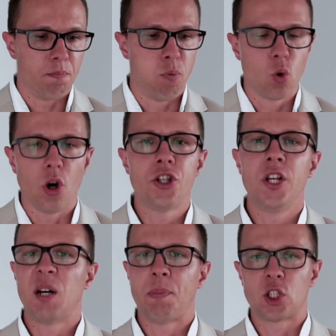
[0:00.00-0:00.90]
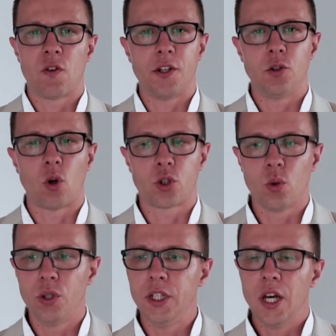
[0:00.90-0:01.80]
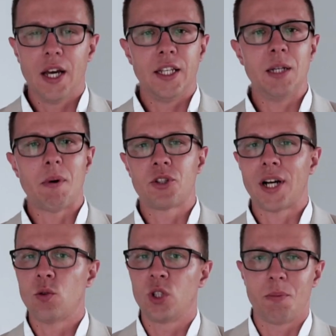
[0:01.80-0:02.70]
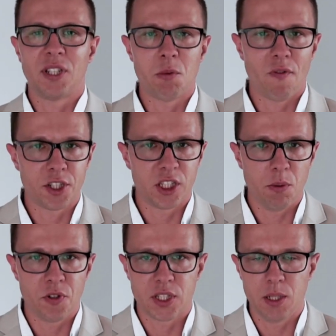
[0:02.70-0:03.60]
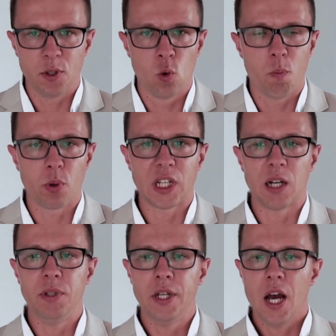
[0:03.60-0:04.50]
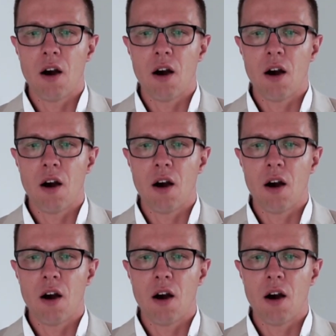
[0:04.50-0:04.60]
pół godziny na prasowaniu koszuli, nie mam czasu, żeby zajmować się tymi wszystkimi głupotami.